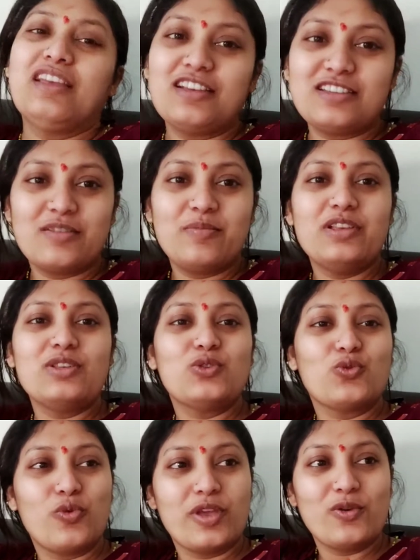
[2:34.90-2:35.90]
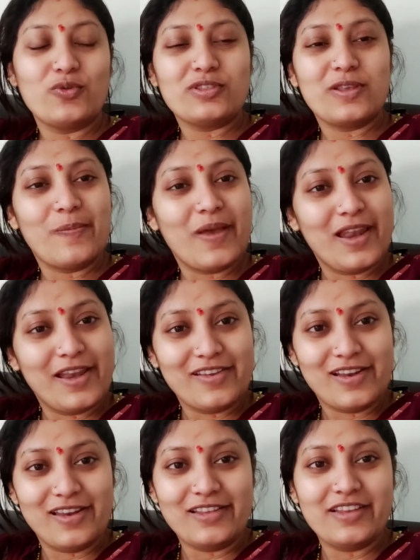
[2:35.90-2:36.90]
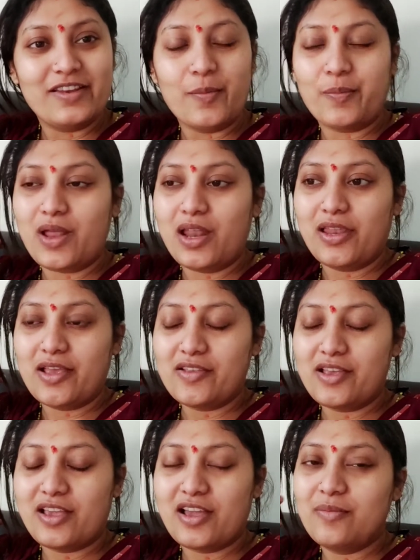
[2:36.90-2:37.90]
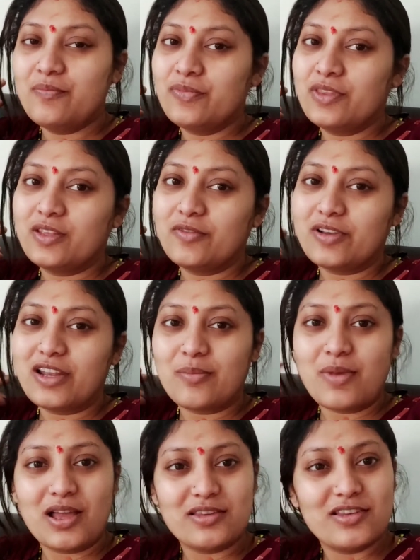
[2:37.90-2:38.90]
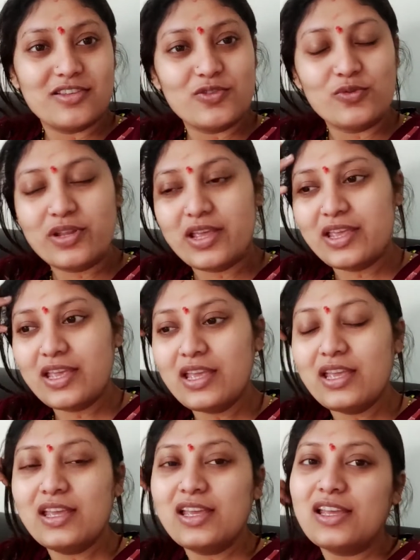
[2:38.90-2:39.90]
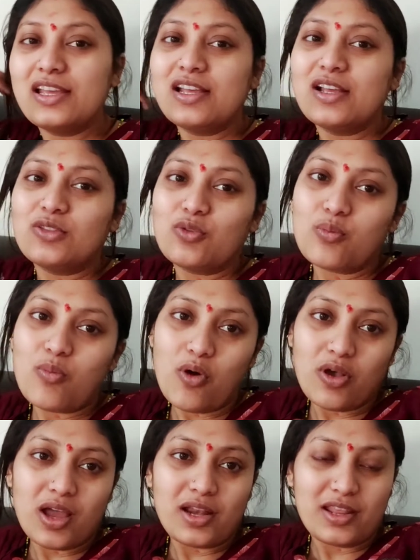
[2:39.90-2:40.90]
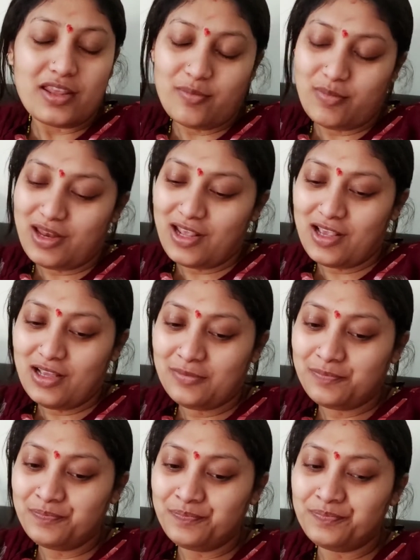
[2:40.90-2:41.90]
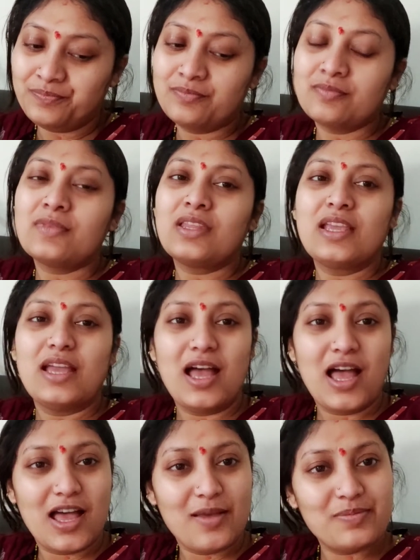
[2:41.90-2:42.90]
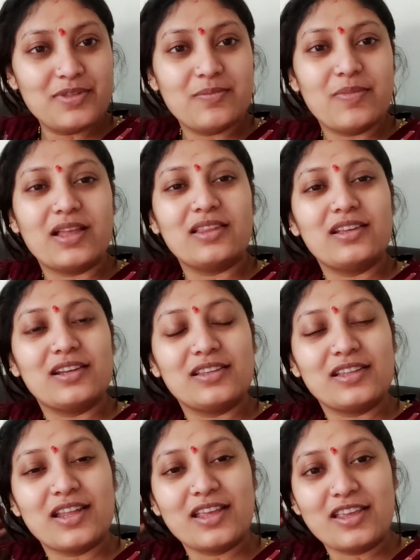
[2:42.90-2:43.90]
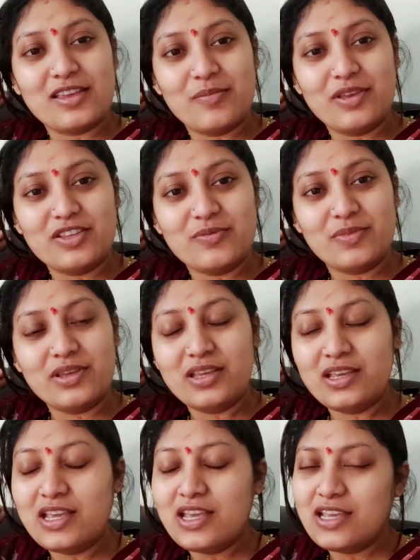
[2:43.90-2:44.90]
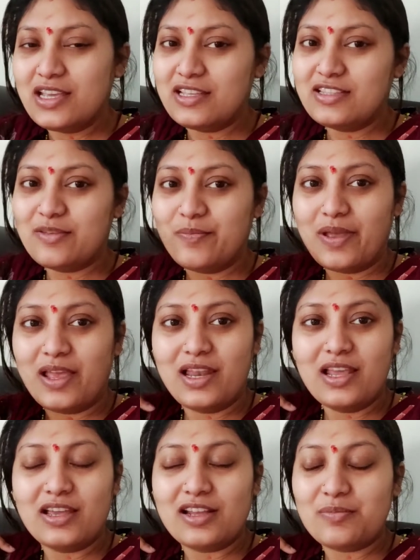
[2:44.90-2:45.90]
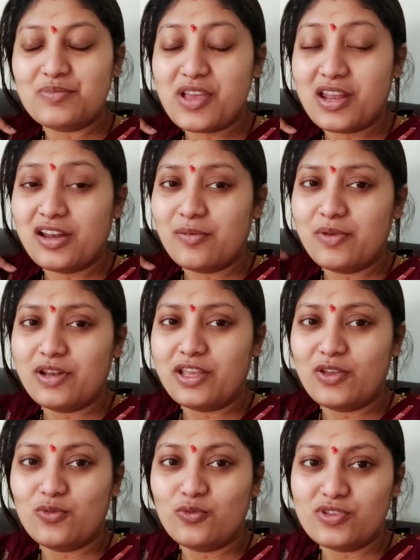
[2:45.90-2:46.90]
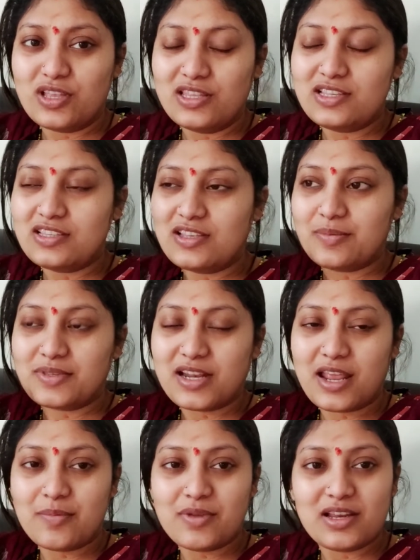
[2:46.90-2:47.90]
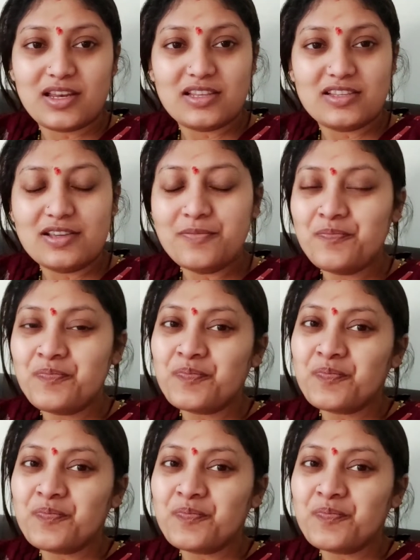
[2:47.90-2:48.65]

तक्ष अभी सोए उससे पहले जल्दी से निपटा लिया जाएगा वरना महाशी जी उठेंगे तो मौका नहीं मिलेगा आपसे बात करते रहेंगे बीच में इससे पहले अगर आप चैनल पर नए हो तो जल्दी से सब्सक्राइब कर लीजिए